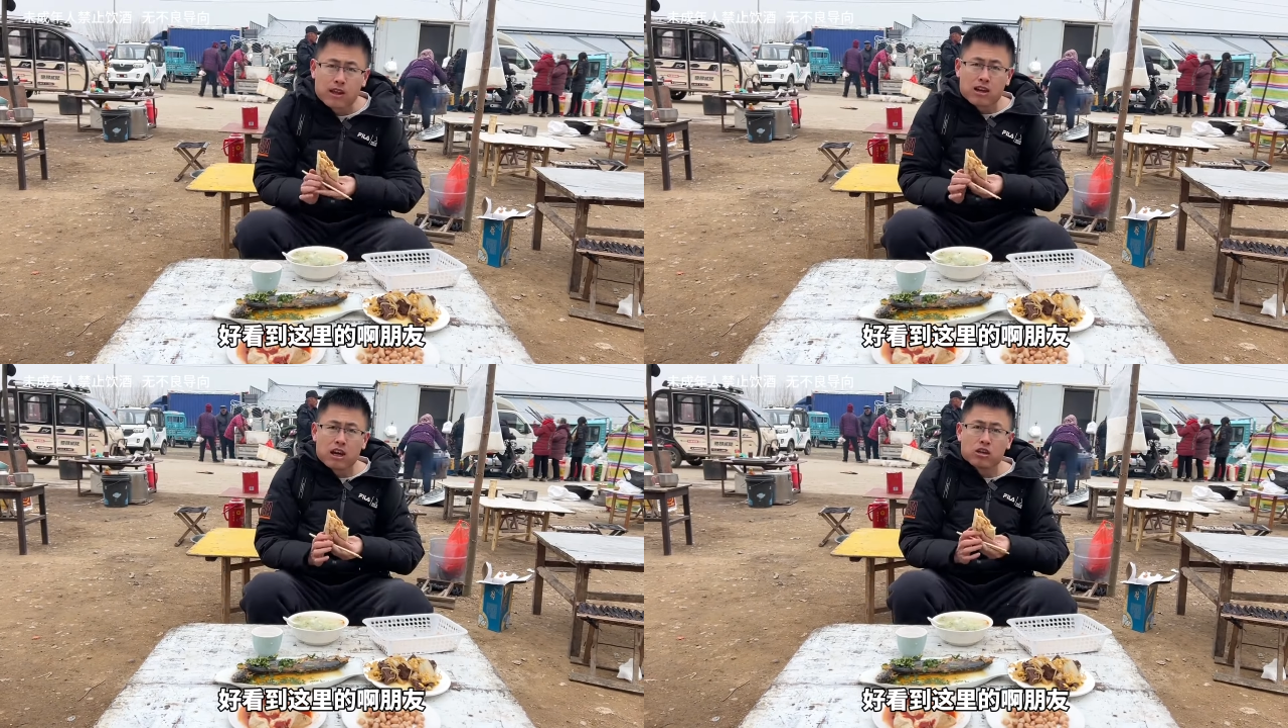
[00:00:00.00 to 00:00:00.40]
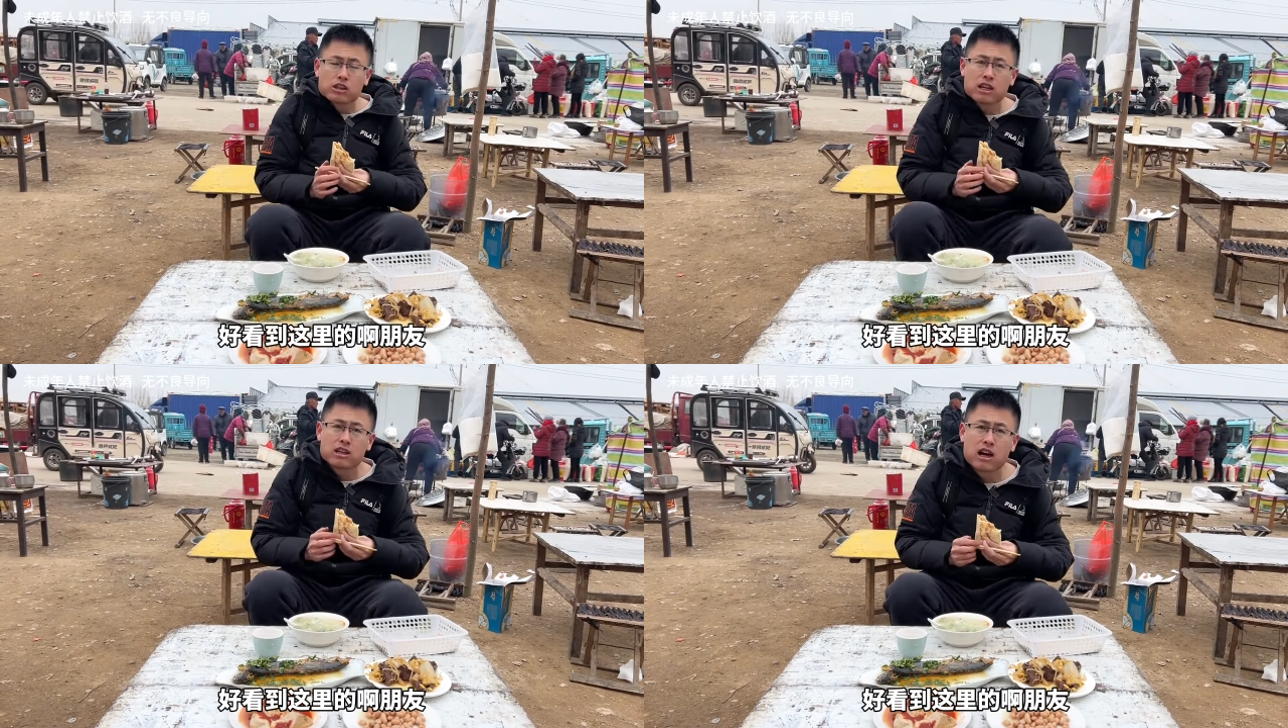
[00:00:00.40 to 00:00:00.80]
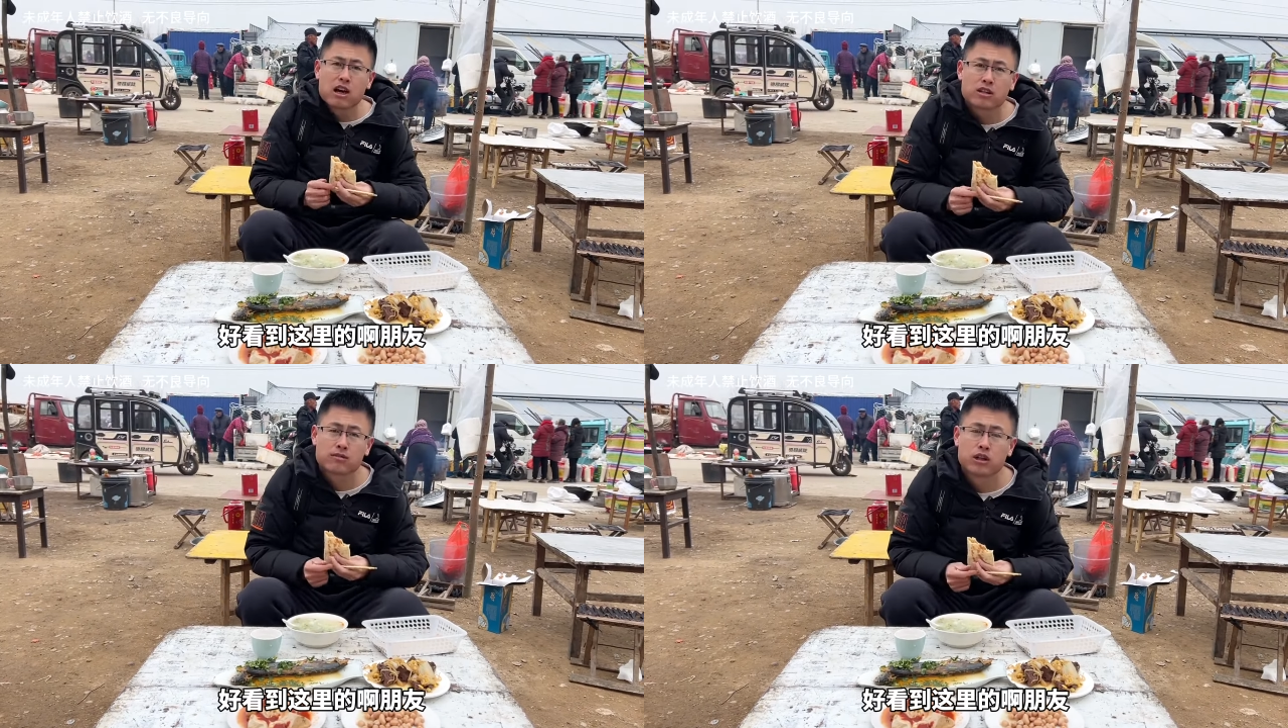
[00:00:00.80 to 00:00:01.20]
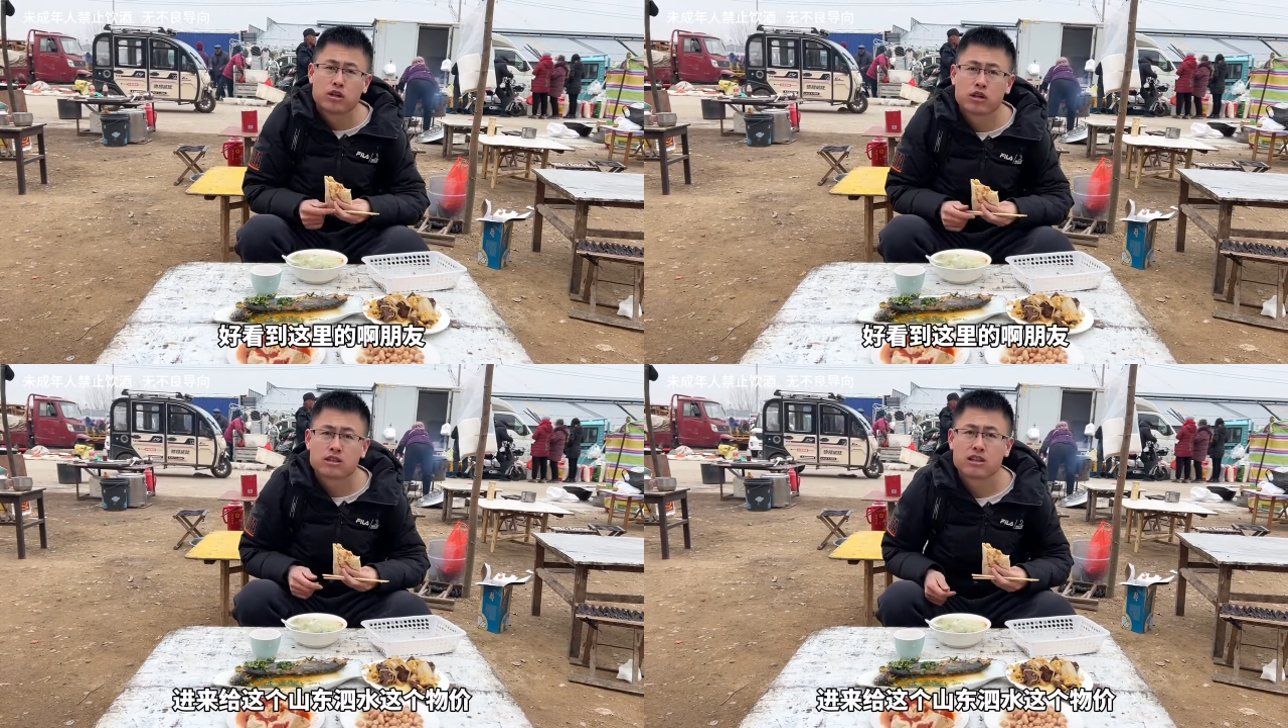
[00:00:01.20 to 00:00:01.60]
看到这里了啊，朋友，
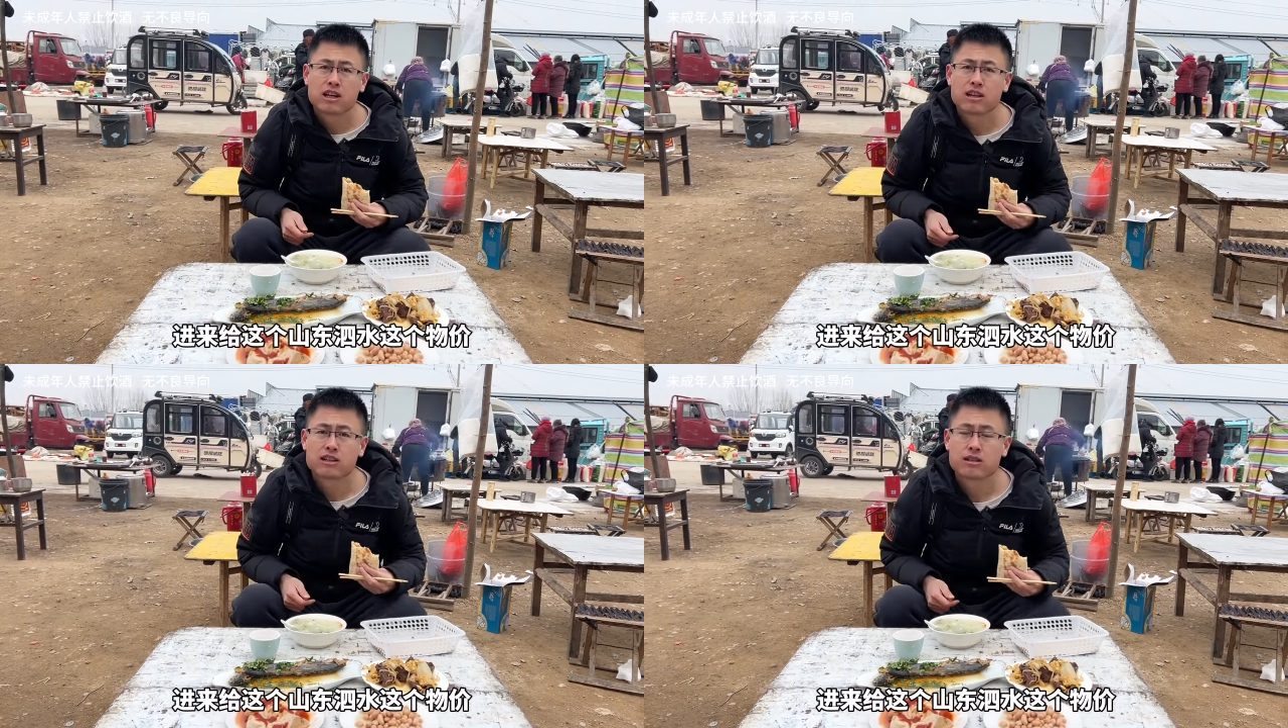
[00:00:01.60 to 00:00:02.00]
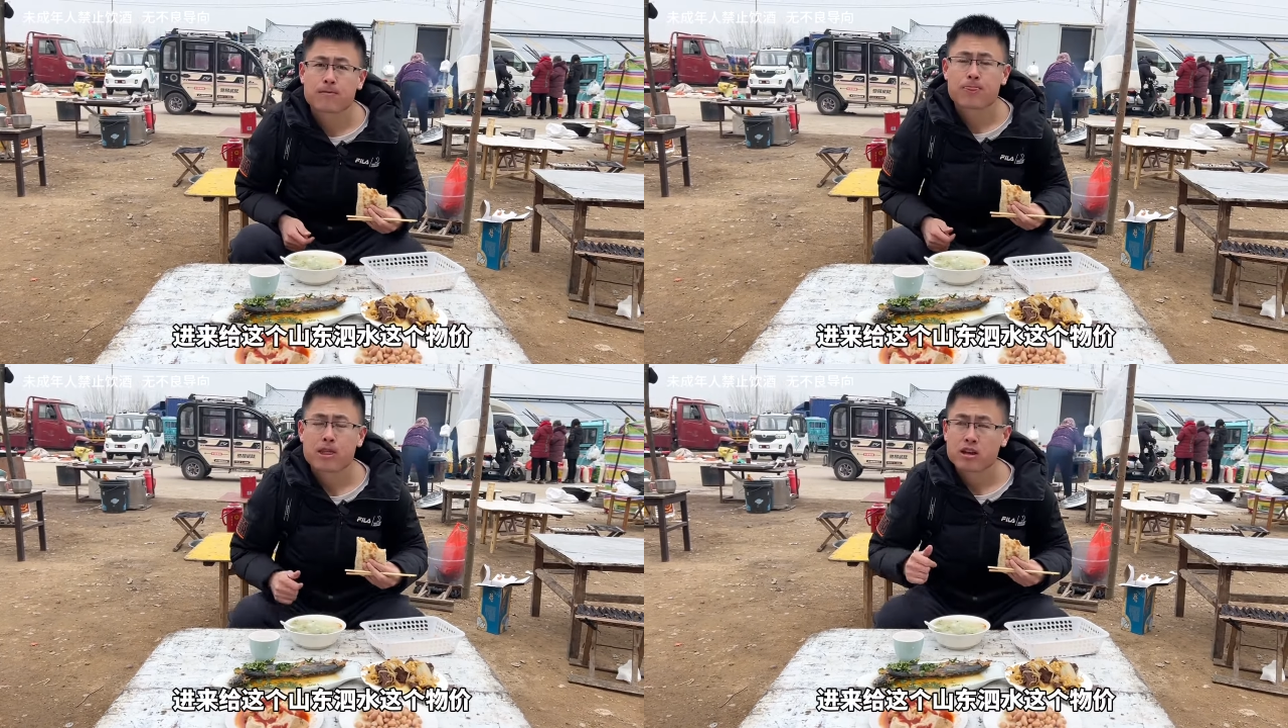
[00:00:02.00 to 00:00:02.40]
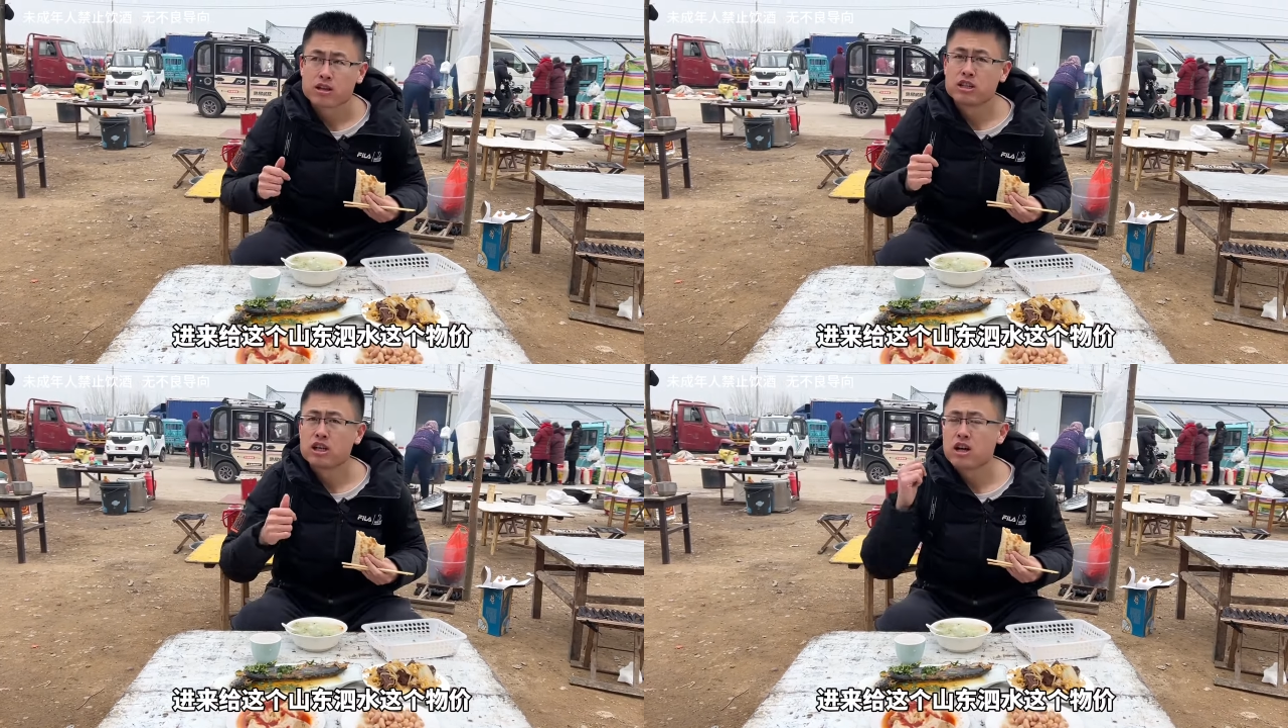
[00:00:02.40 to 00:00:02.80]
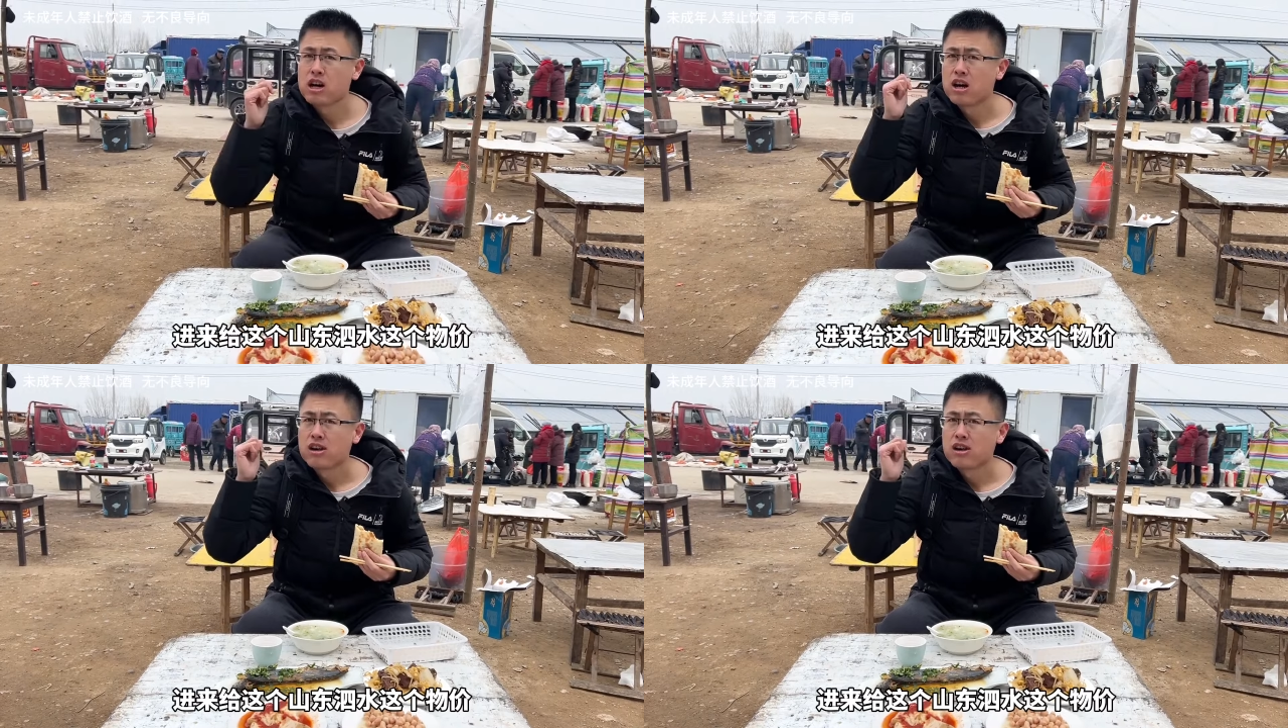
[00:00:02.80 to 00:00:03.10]
进来对这个